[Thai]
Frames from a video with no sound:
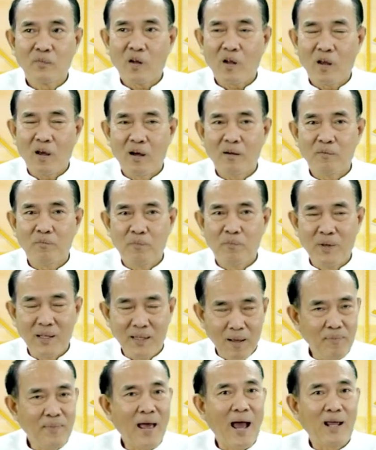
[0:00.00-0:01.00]
ก็มี
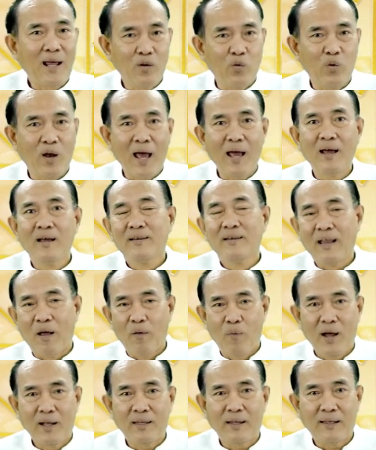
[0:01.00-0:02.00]
จำหน่ายอยู่นะ แต่
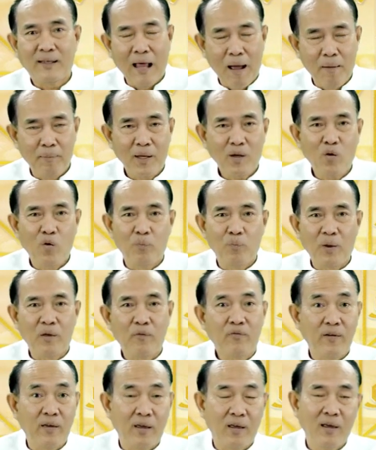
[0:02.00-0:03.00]
ว่าจะทำให้คุณไป
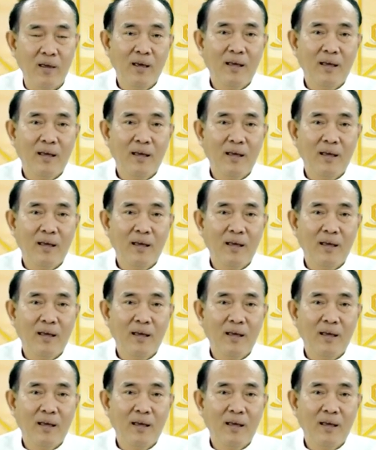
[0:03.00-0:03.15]
ฟรี